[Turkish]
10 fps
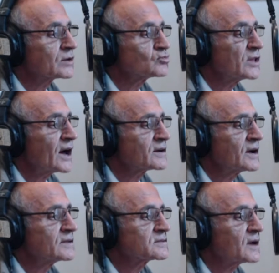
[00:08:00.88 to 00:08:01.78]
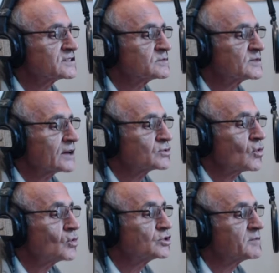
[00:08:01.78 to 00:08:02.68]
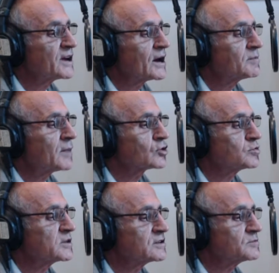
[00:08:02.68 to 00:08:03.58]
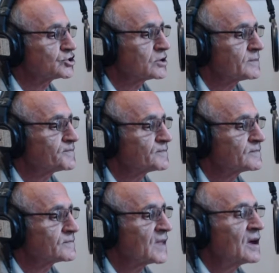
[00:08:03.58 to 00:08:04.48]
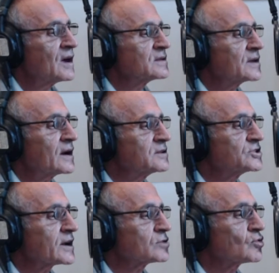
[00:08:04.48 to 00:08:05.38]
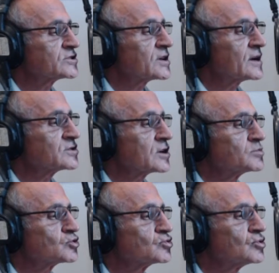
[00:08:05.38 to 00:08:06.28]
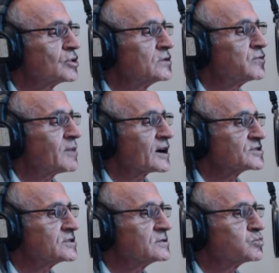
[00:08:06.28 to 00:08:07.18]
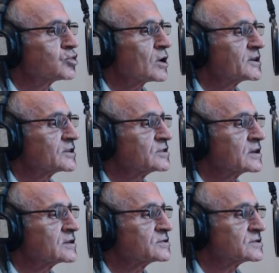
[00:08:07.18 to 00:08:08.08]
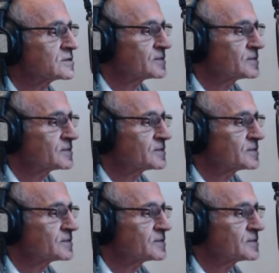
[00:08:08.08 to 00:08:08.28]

dolar tazminat ödemeye mahkum edilmişti. Değerli dinleyiciler, Radyo Kasen'in hazırlayıp sunduğu Info Magazin programını dinlediniz.